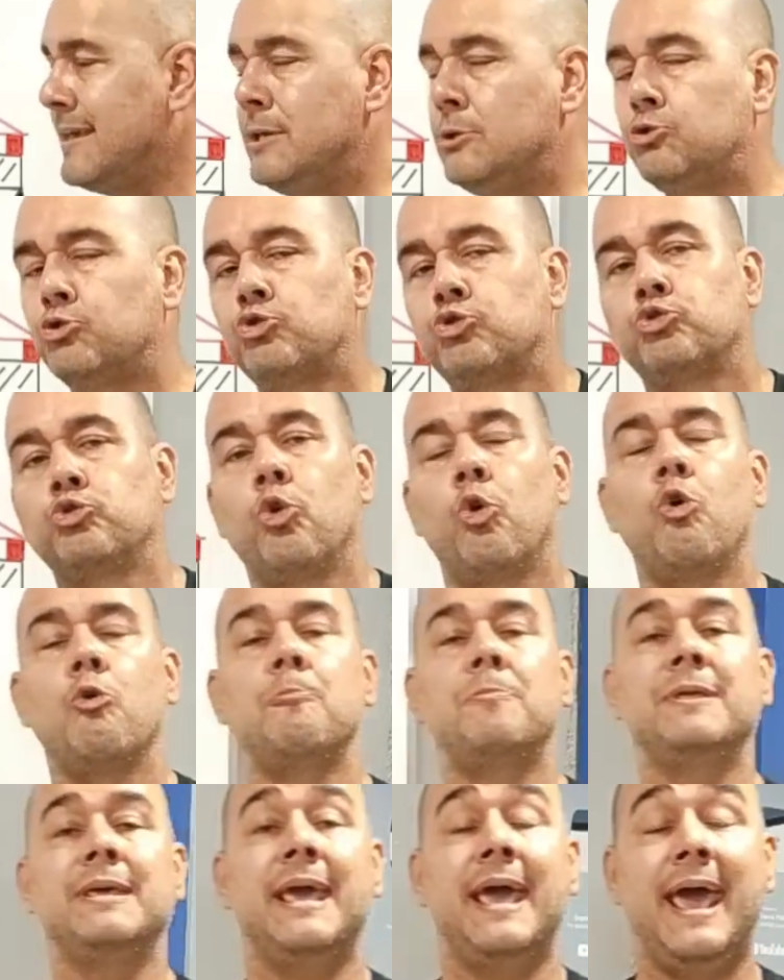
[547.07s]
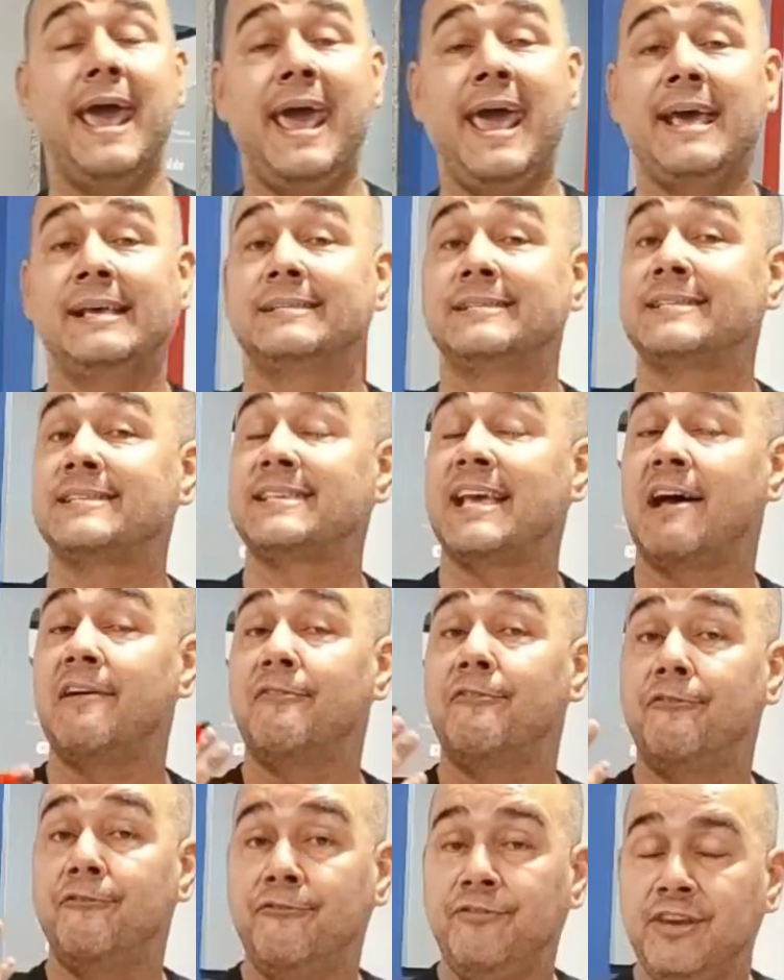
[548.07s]
aí sobre essa
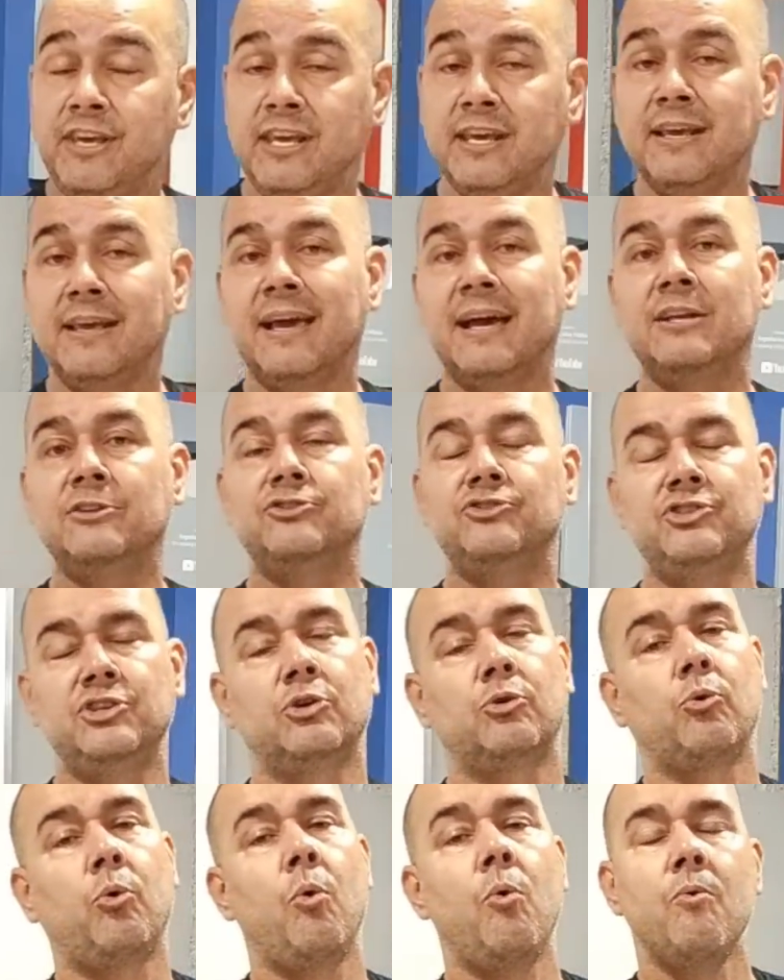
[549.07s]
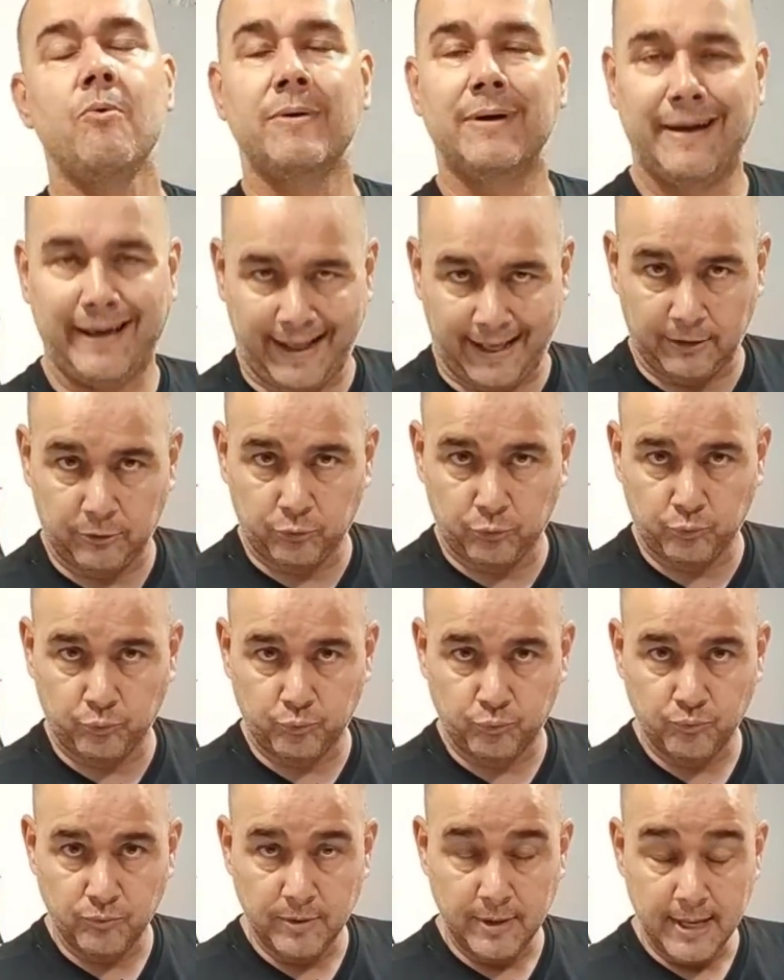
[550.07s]
viga de concreto.
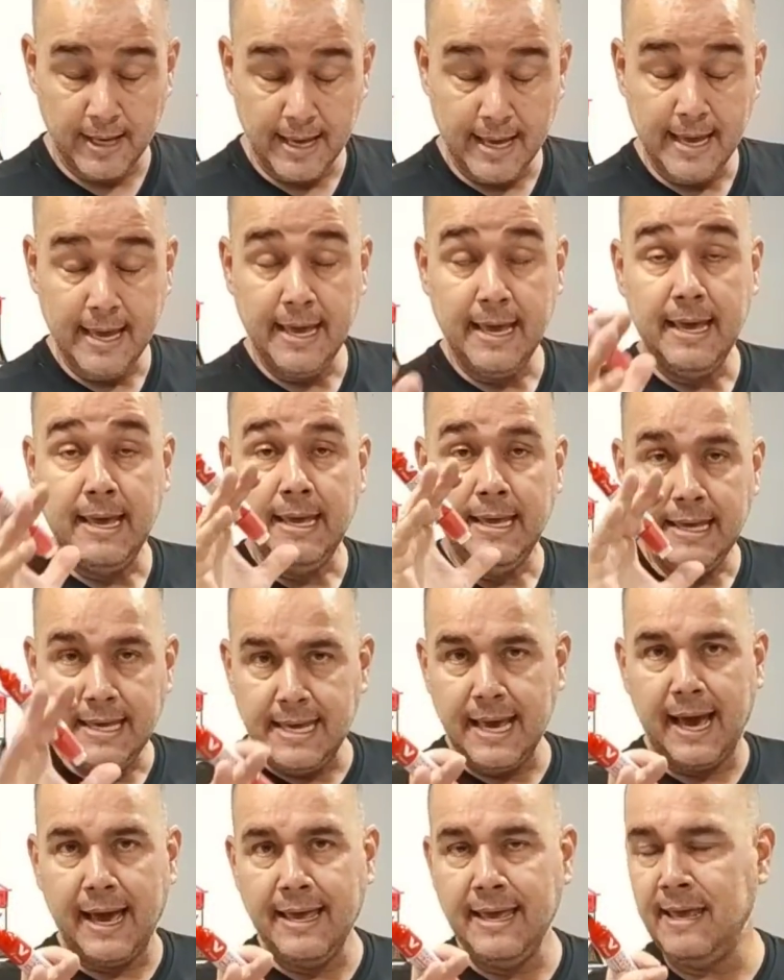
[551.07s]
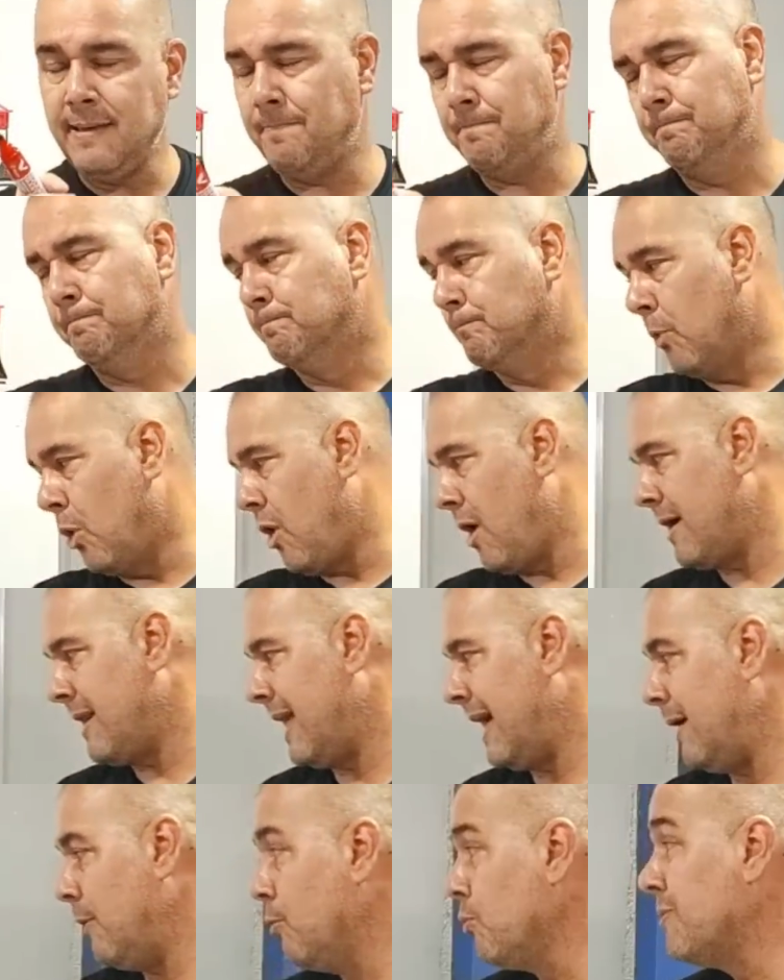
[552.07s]
E aí
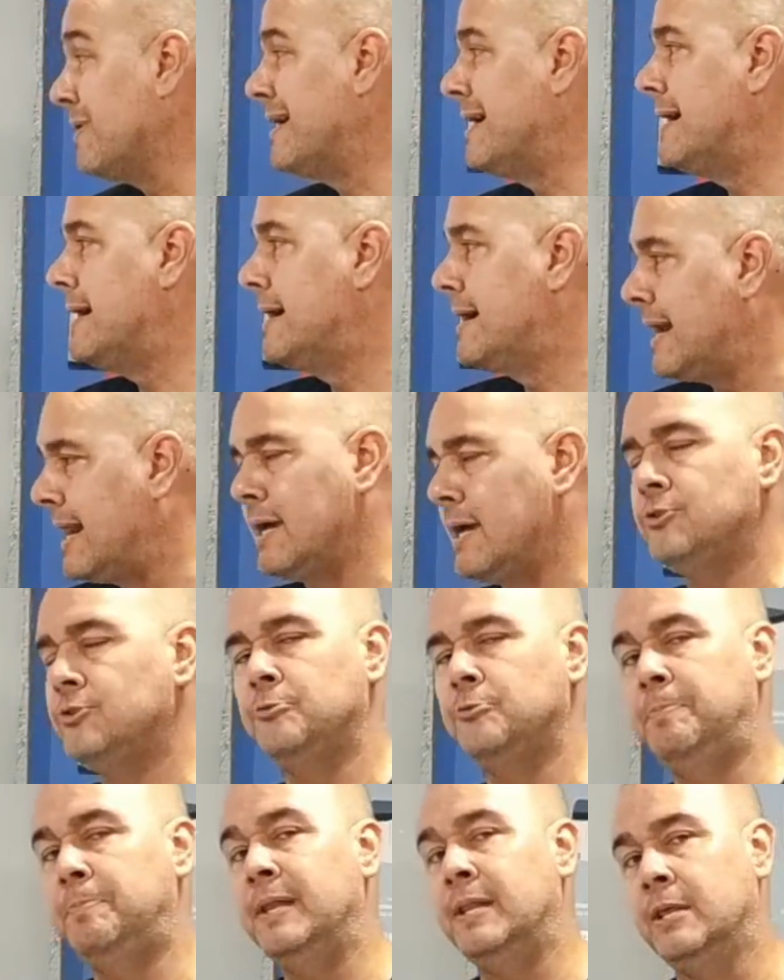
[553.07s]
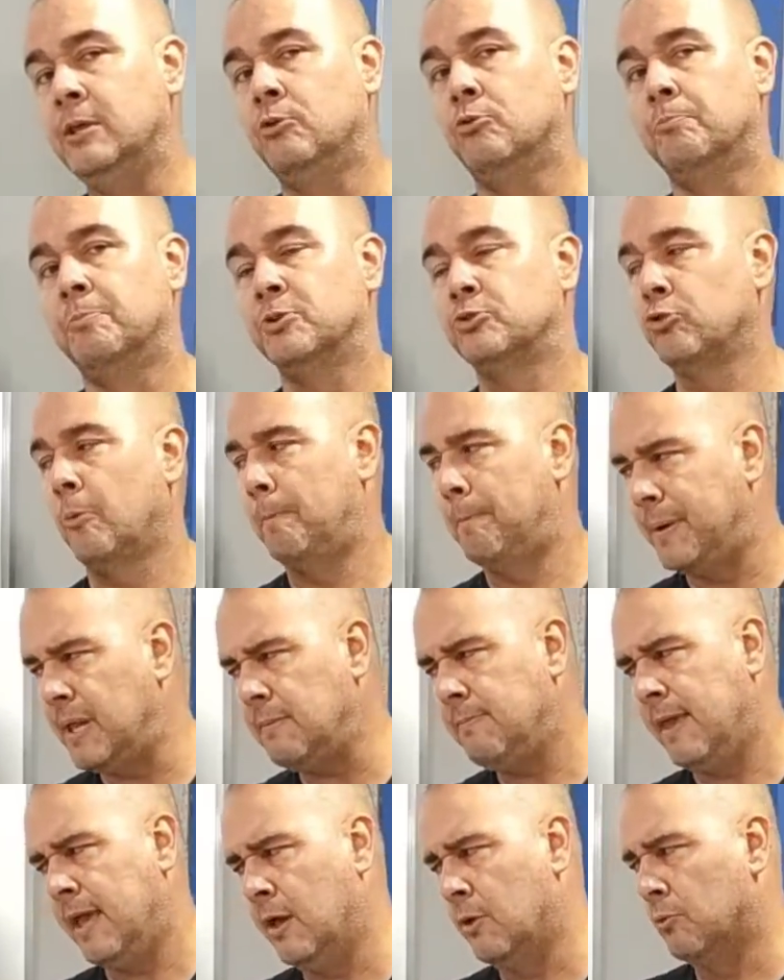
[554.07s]
mora o grande perigo, pessoal.
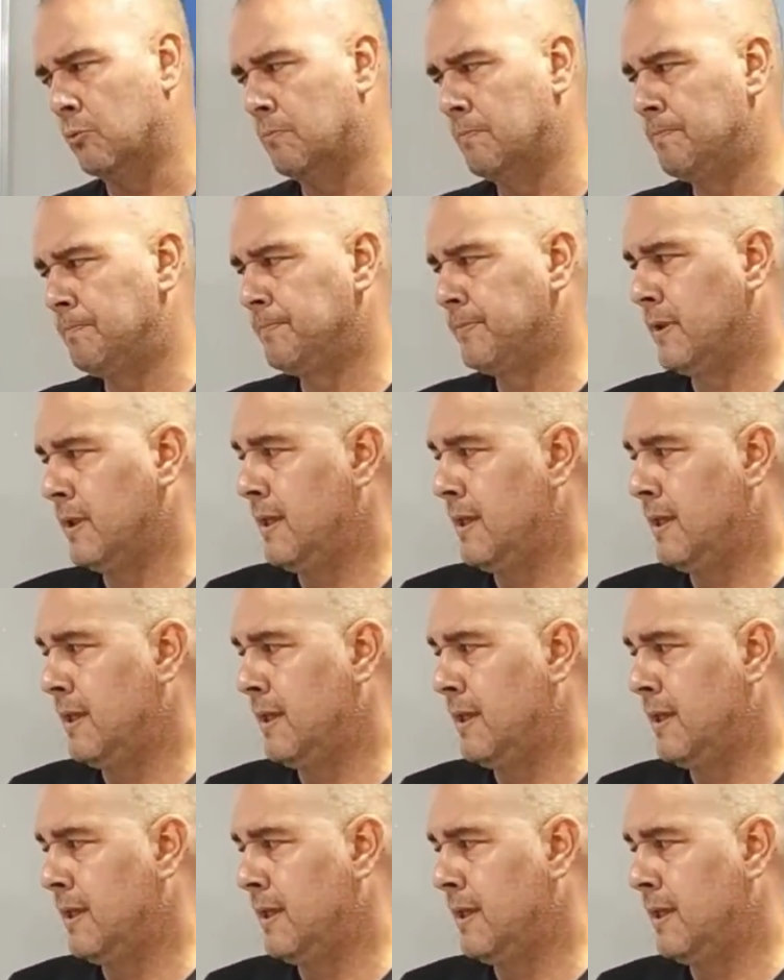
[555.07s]
Primeiro,